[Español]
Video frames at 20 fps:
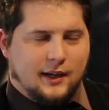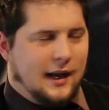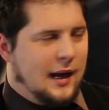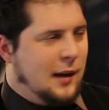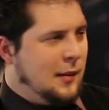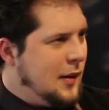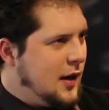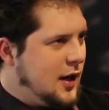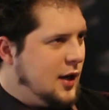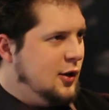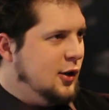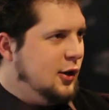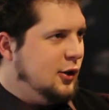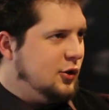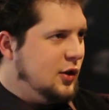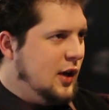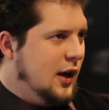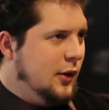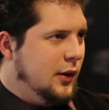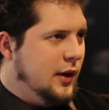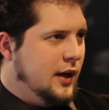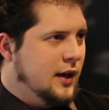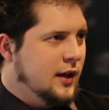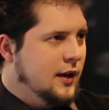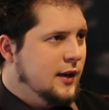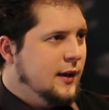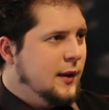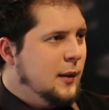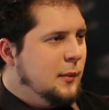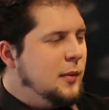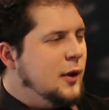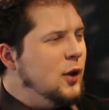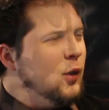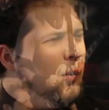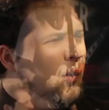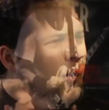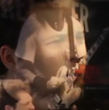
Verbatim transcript: que capaz que no lo sabe, pero